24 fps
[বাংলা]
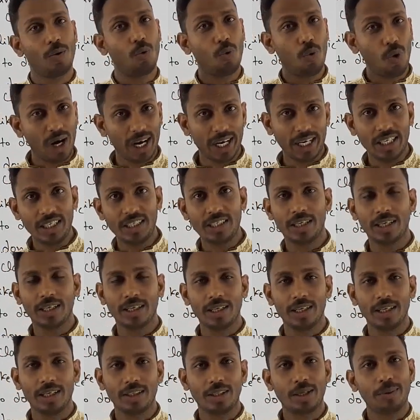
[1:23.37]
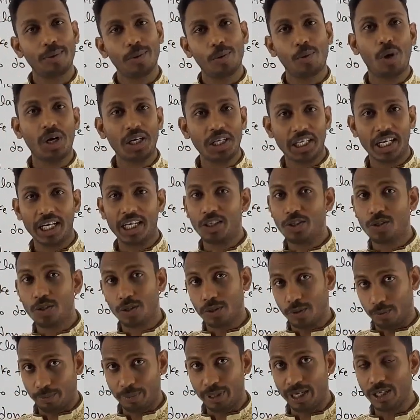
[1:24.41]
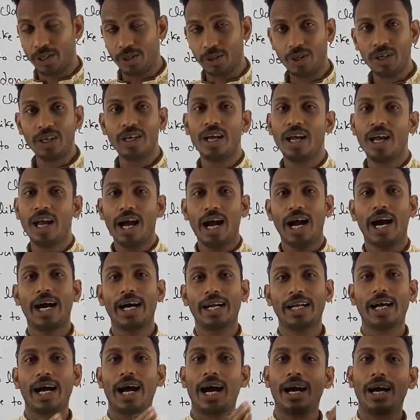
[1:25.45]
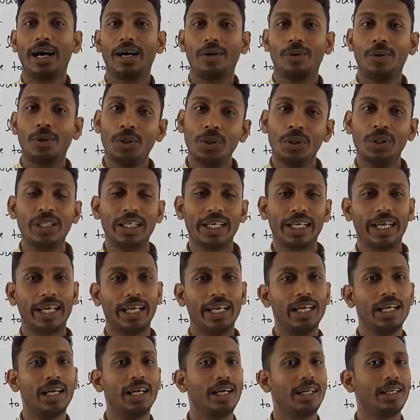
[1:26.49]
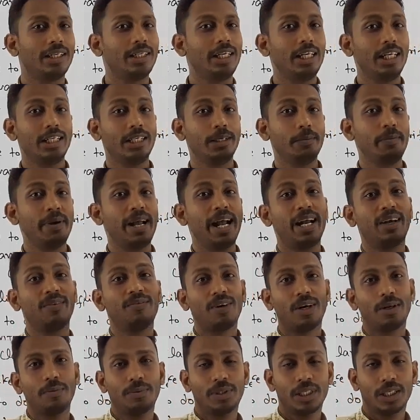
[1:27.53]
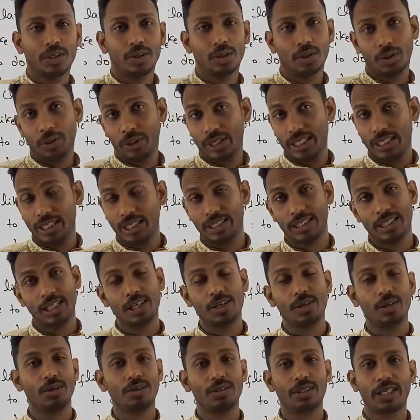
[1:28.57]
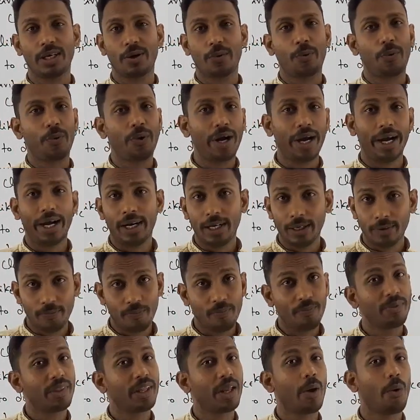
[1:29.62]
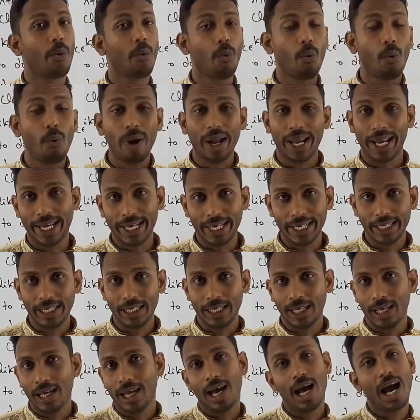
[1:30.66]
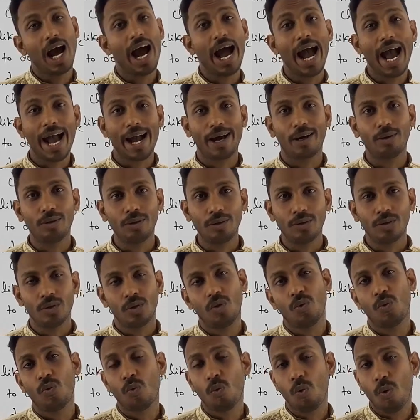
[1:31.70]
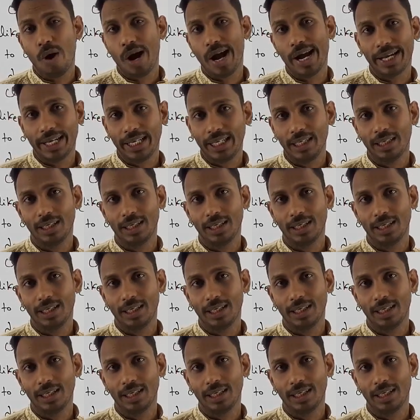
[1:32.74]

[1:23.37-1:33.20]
ওয়ার্ড তবে ওয়ার্ডটা একটু ভিন্ন আর অন্যদিকে রিলেটিভ অ্যাডভার্ব যেগুলো রয়েছে সেগুলো হচ্ছে ওয়্যার ওয়েন হাউ ওয়াই